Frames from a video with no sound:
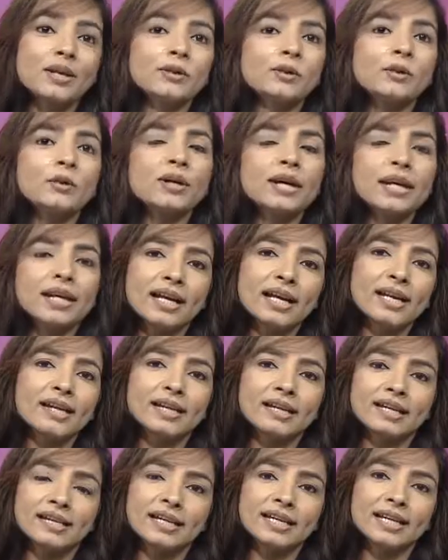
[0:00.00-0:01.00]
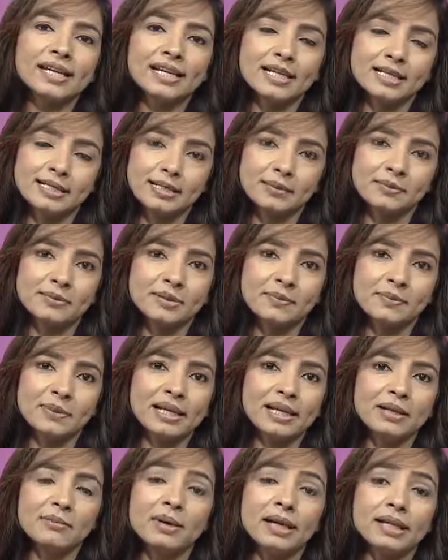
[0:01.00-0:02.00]
तो ख्याल रखने के लिए सबसे
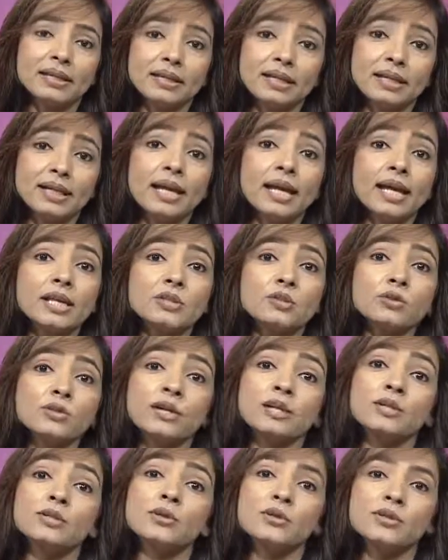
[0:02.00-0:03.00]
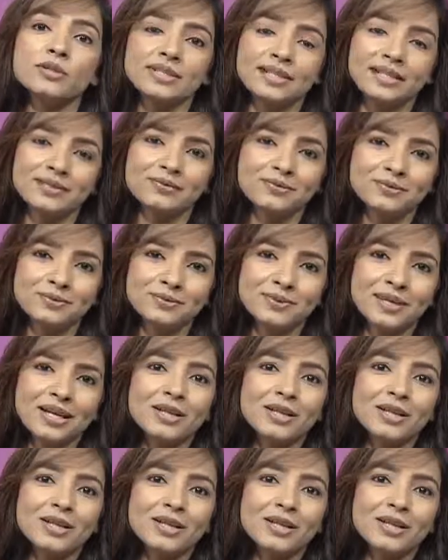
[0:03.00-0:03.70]
पहली बात है कि एजुकेट योर सेल्फ़